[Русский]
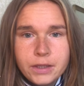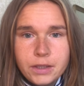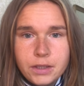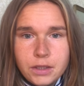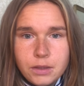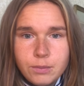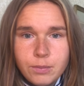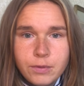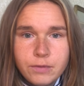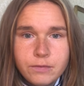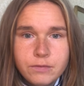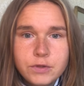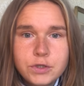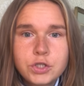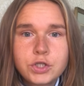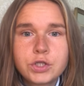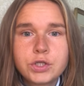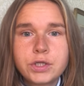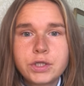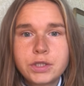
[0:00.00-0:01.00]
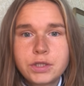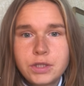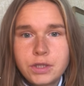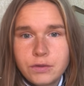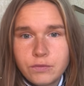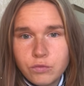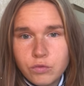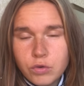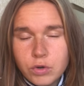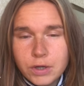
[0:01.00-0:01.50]
И повышенная
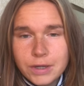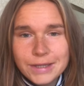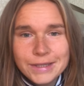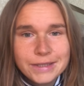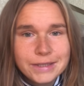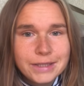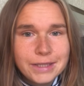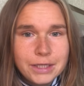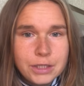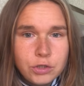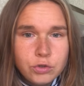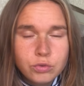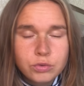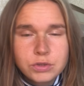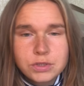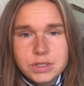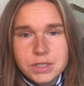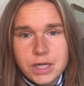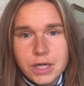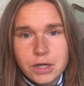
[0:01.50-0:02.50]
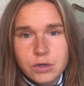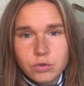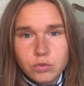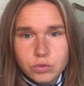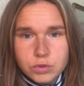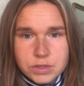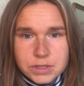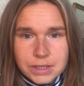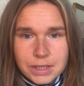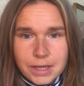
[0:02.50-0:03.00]
тревога дает тягу
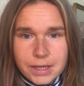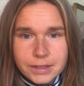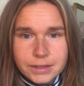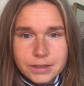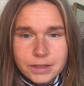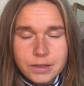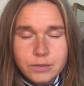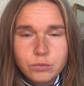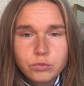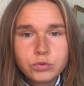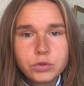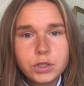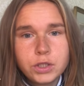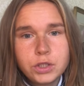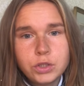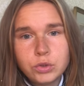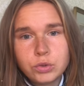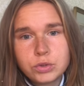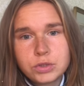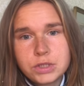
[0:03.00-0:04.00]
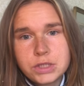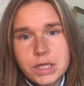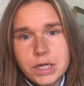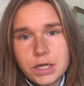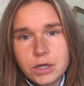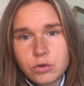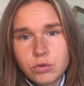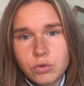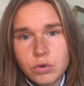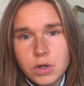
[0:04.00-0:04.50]
к сладкому, дает
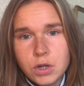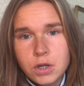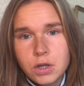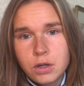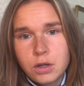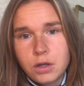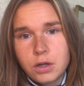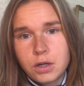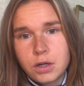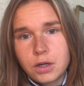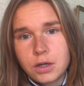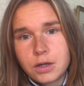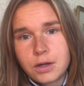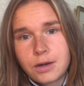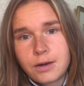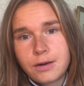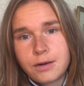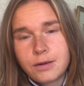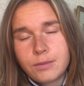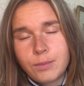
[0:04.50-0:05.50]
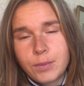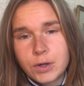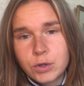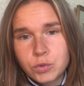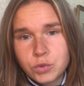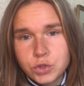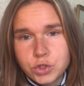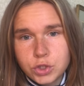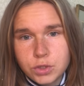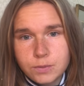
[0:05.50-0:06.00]
тягу а, к
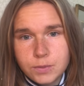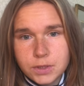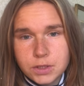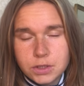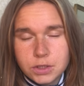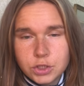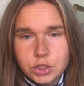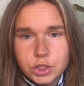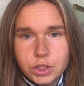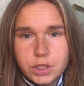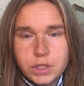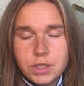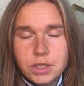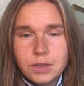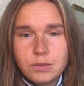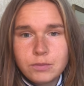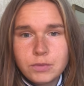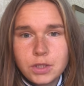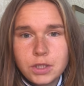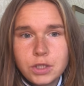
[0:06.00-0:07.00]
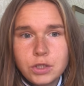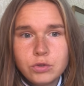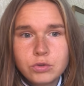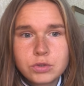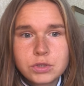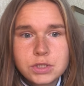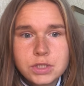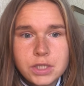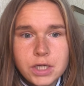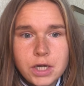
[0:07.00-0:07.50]
порочным отношениям,
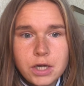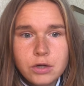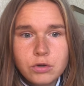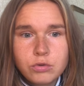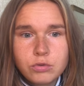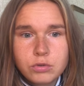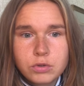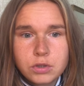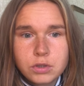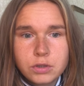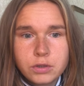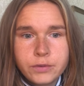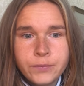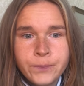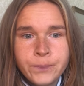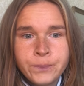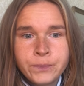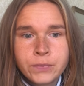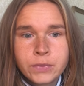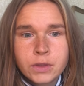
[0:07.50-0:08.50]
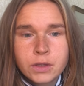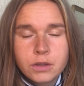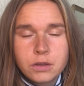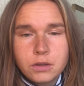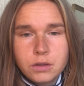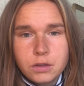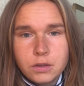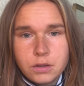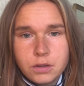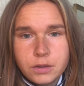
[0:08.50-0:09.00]
дает тягу к
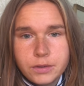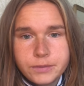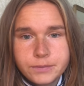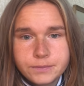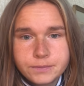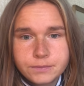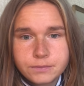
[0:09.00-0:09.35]
а,